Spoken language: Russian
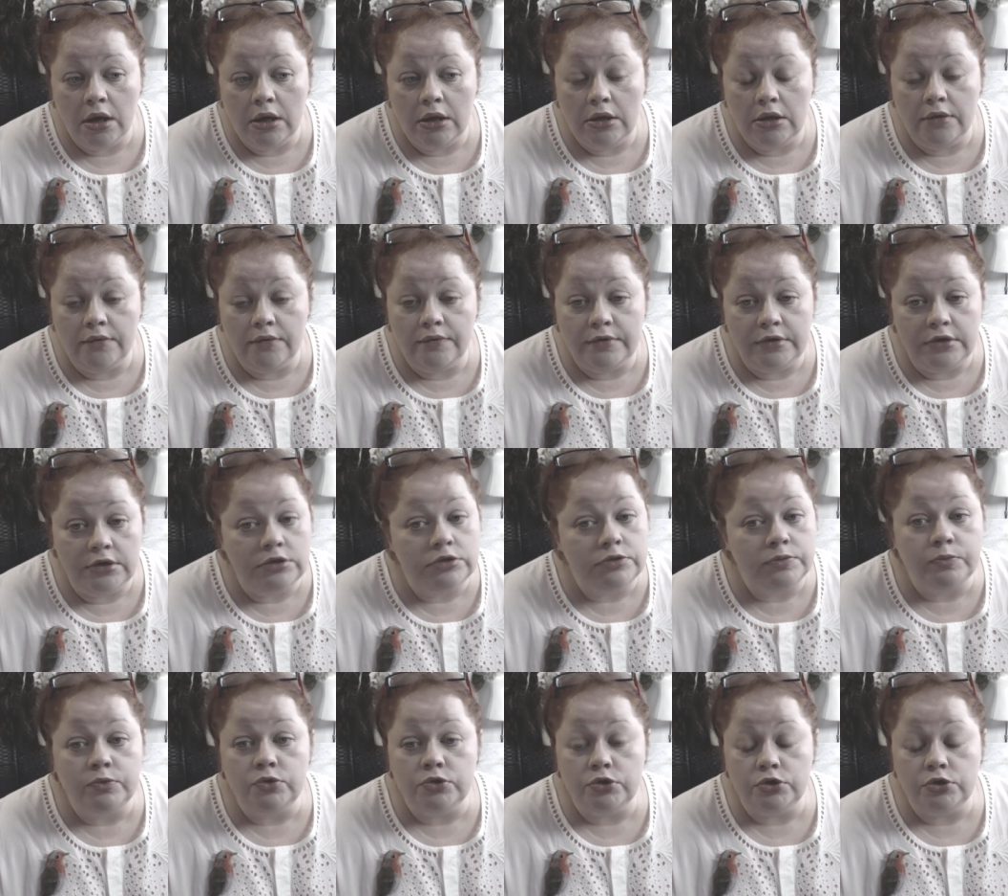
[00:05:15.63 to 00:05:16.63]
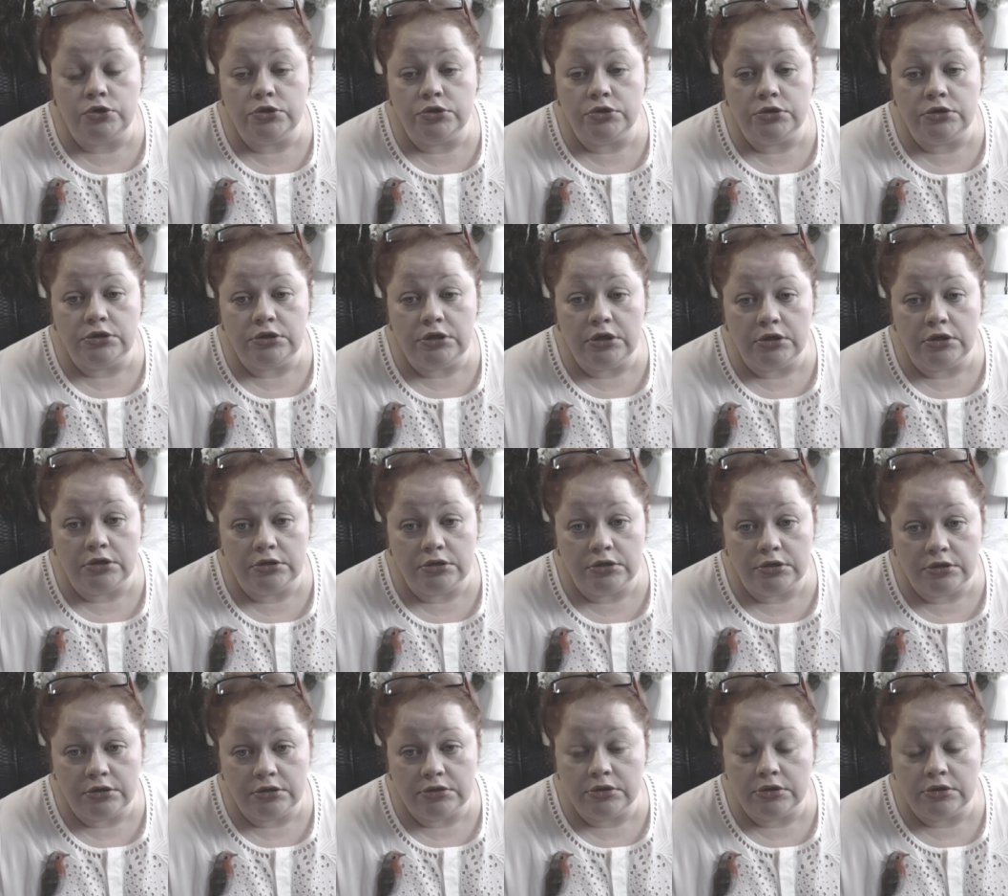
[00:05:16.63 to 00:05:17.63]
И вы не сможете
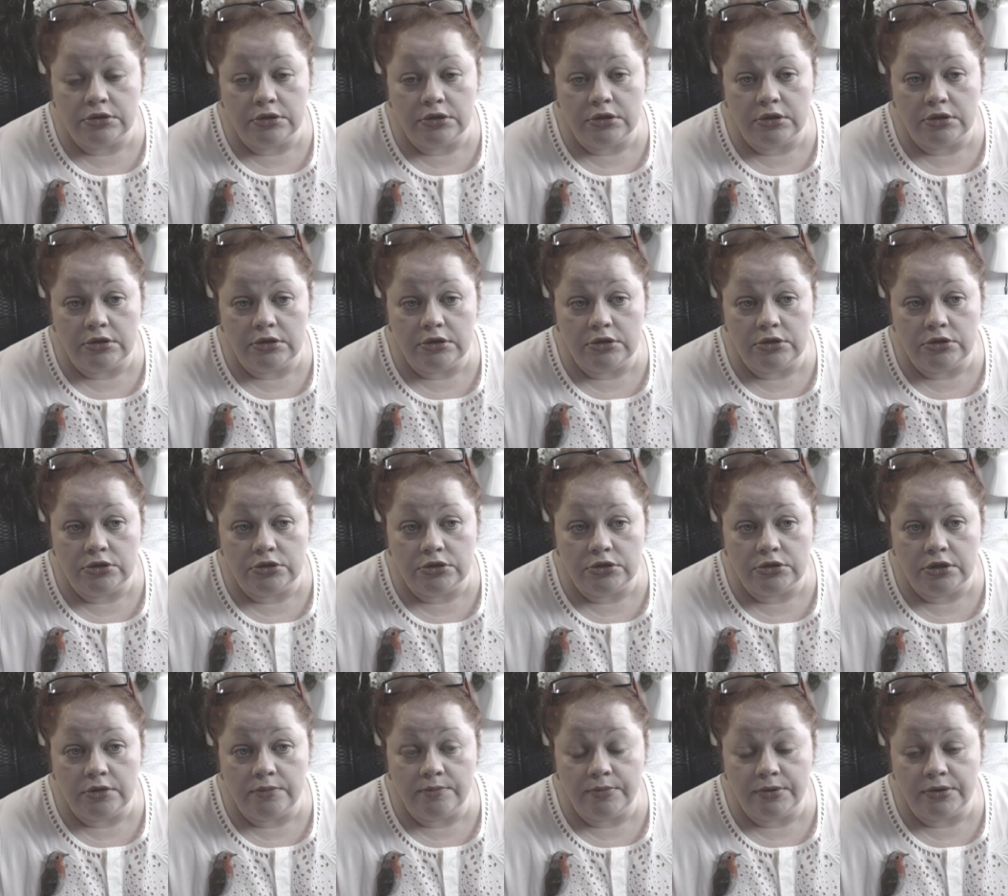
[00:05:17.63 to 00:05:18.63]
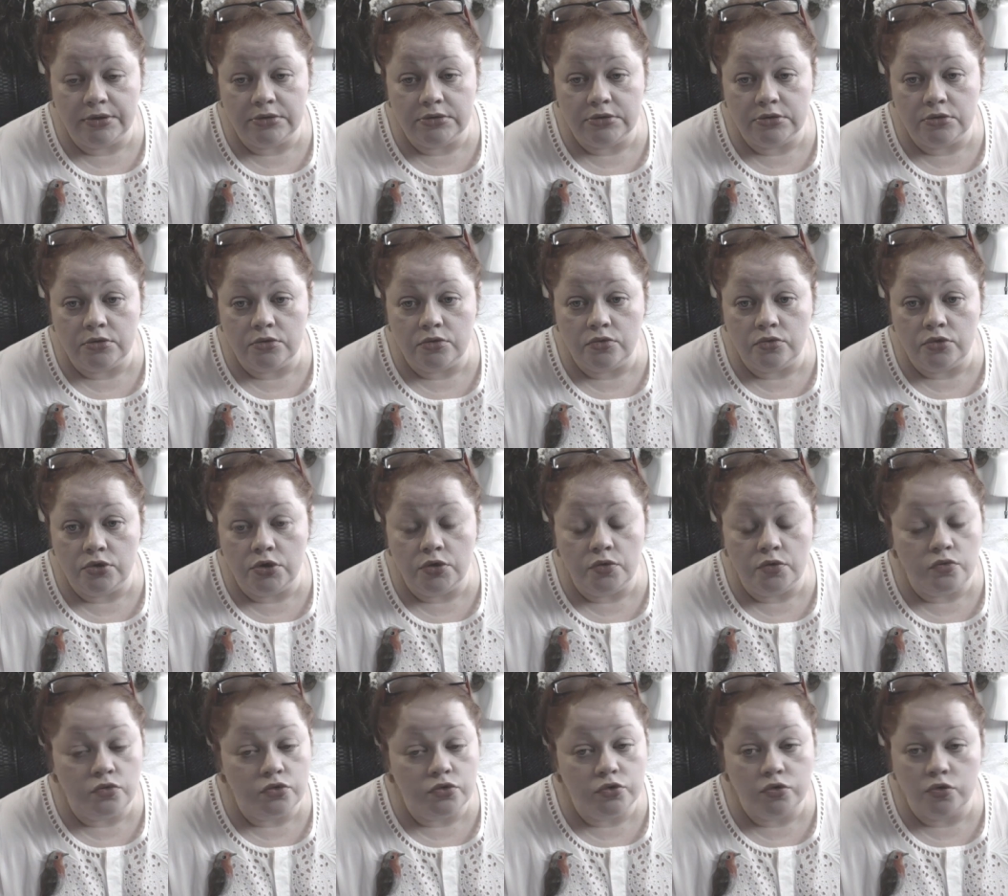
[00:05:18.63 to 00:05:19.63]
некоторые технологические процедуры
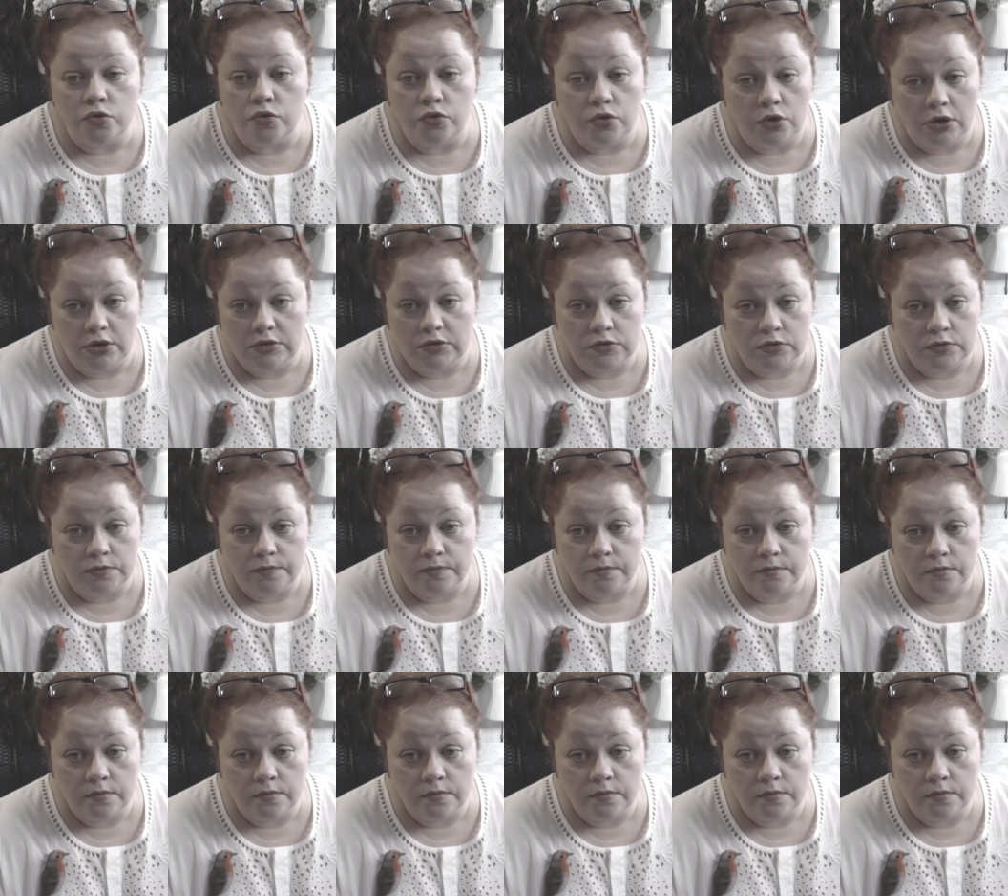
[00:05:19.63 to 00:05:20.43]
ускорить.